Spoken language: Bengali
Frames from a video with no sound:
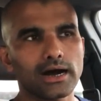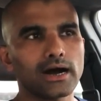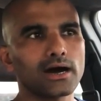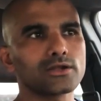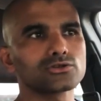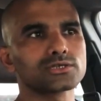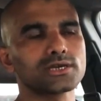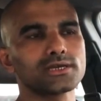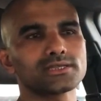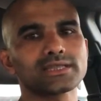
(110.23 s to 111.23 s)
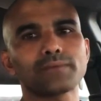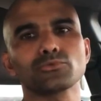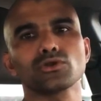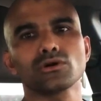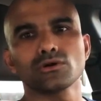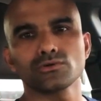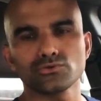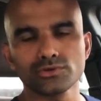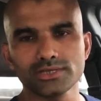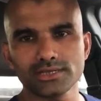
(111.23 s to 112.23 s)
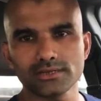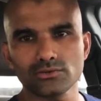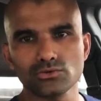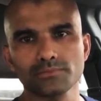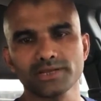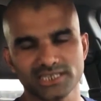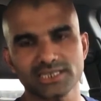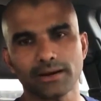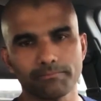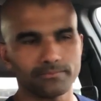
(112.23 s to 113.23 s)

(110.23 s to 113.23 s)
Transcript: আর হচ্ছে দামগুলো দুই তিন গুণ বেশি দাম